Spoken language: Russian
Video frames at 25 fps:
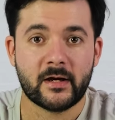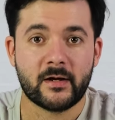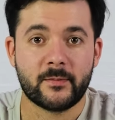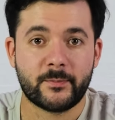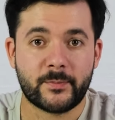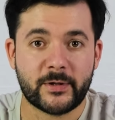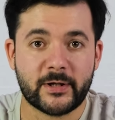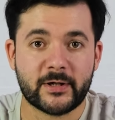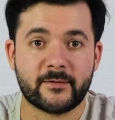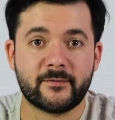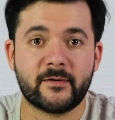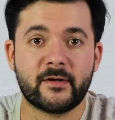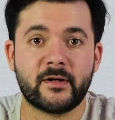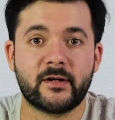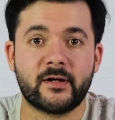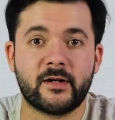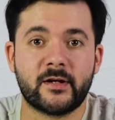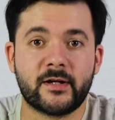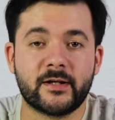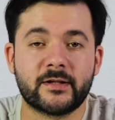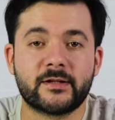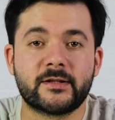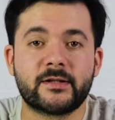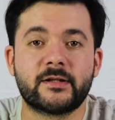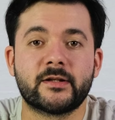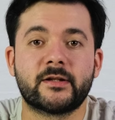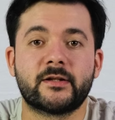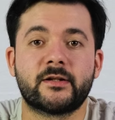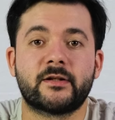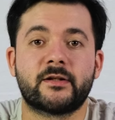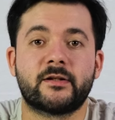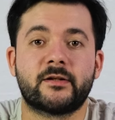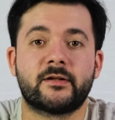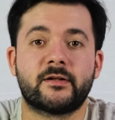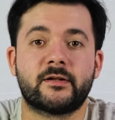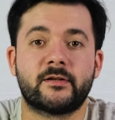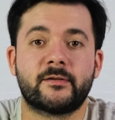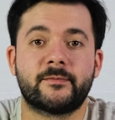Первое –
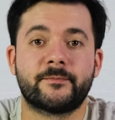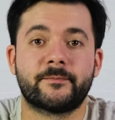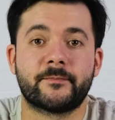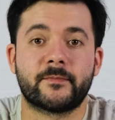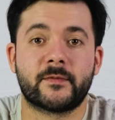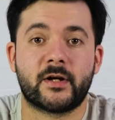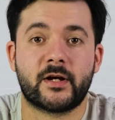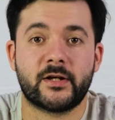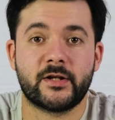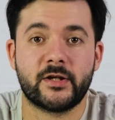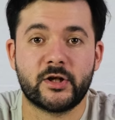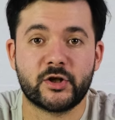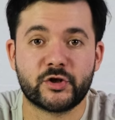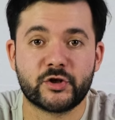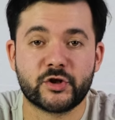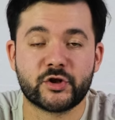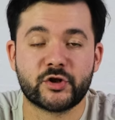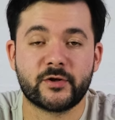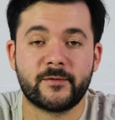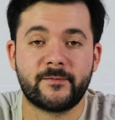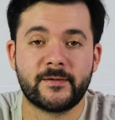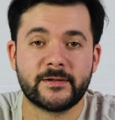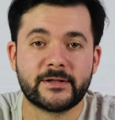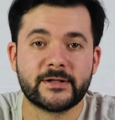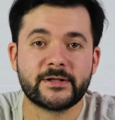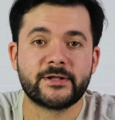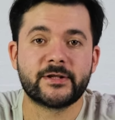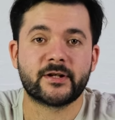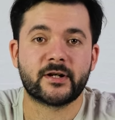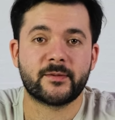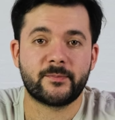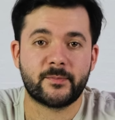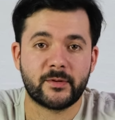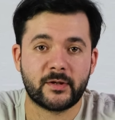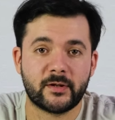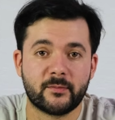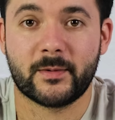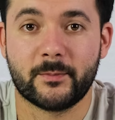это, конечно же,
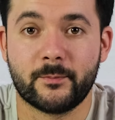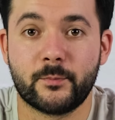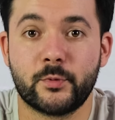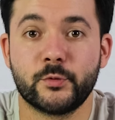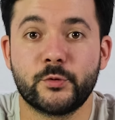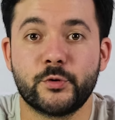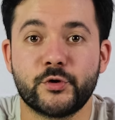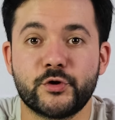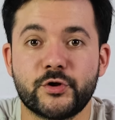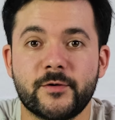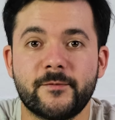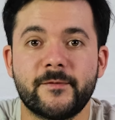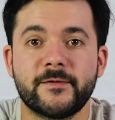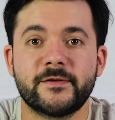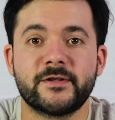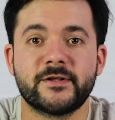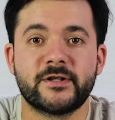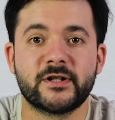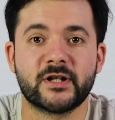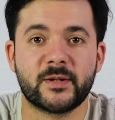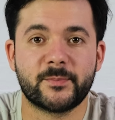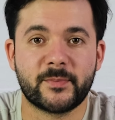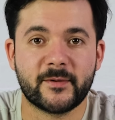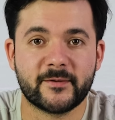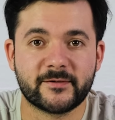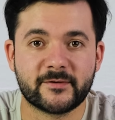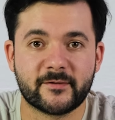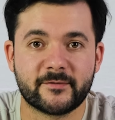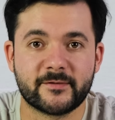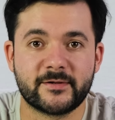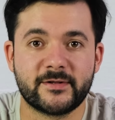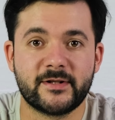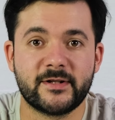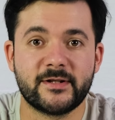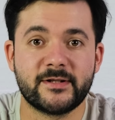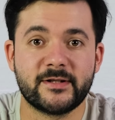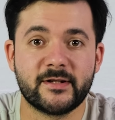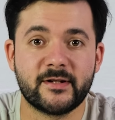фитотерапия. Будучи фитотерапевтом с
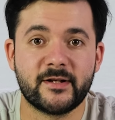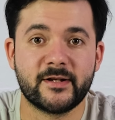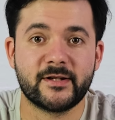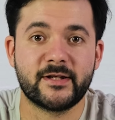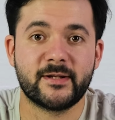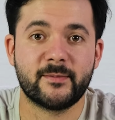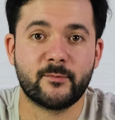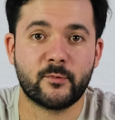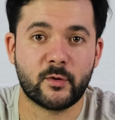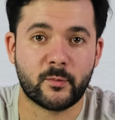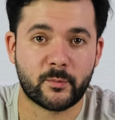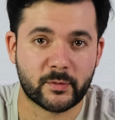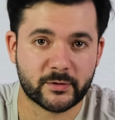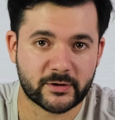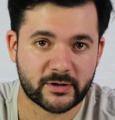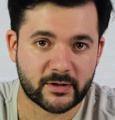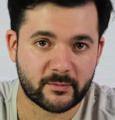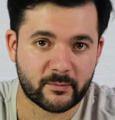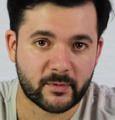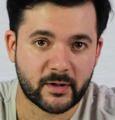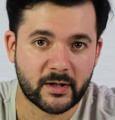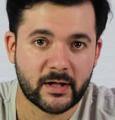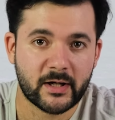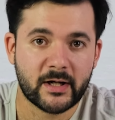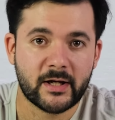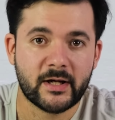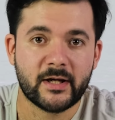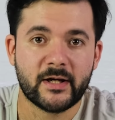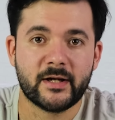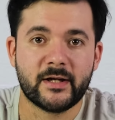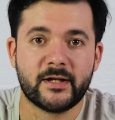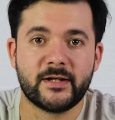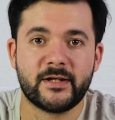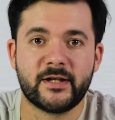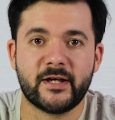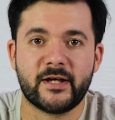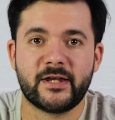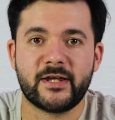10-летним опытом,
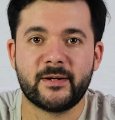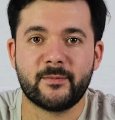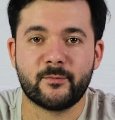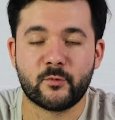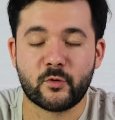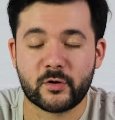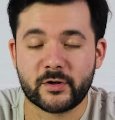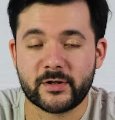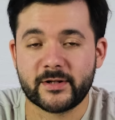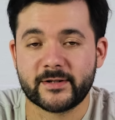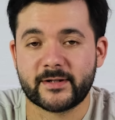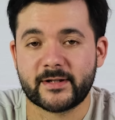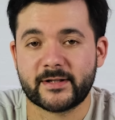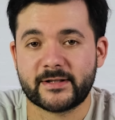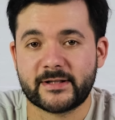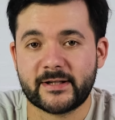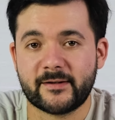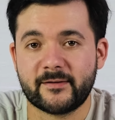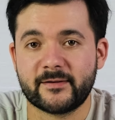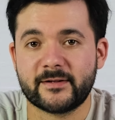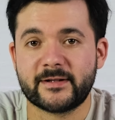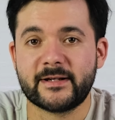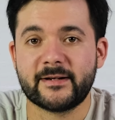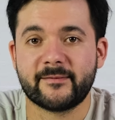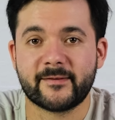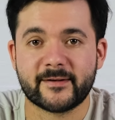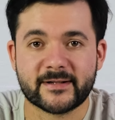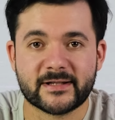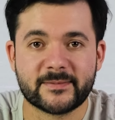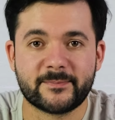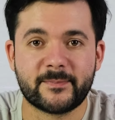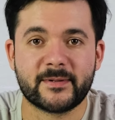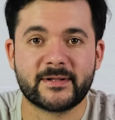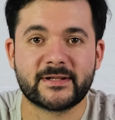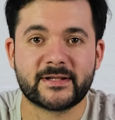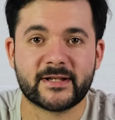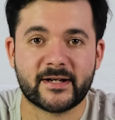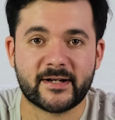я не мог не составить для вас
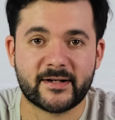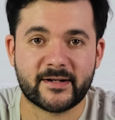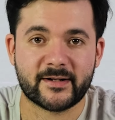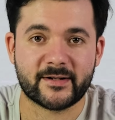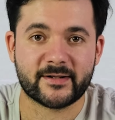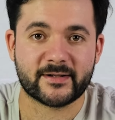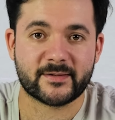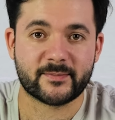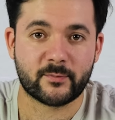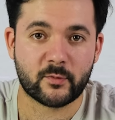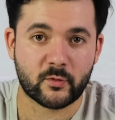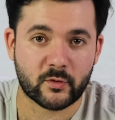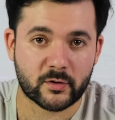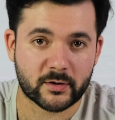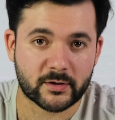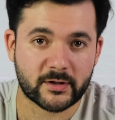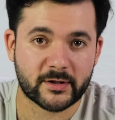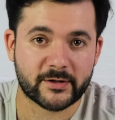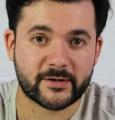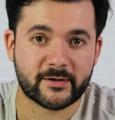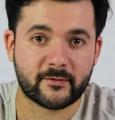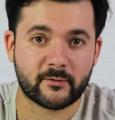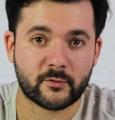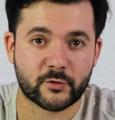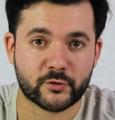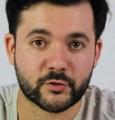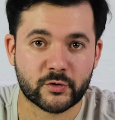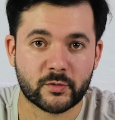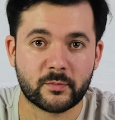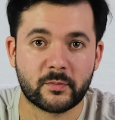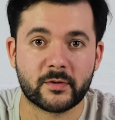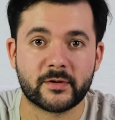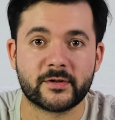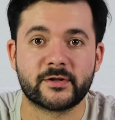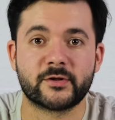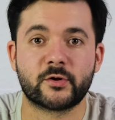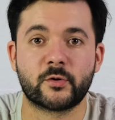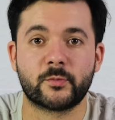специальный сбор для того,
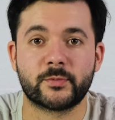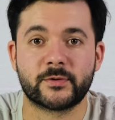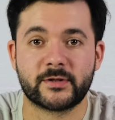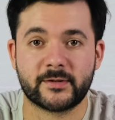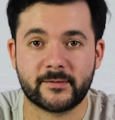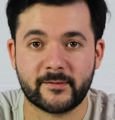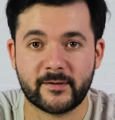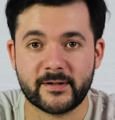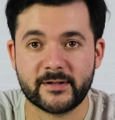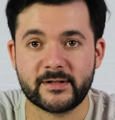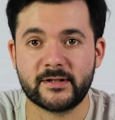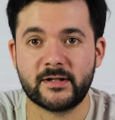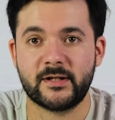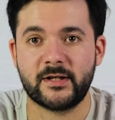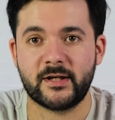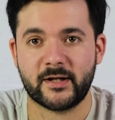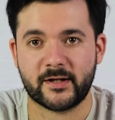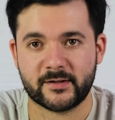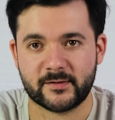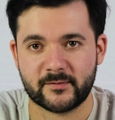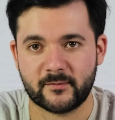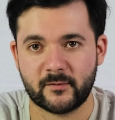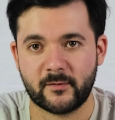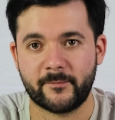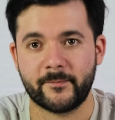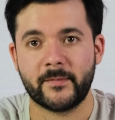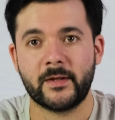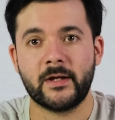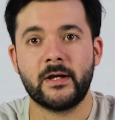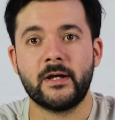чтобы зарубцевать язву.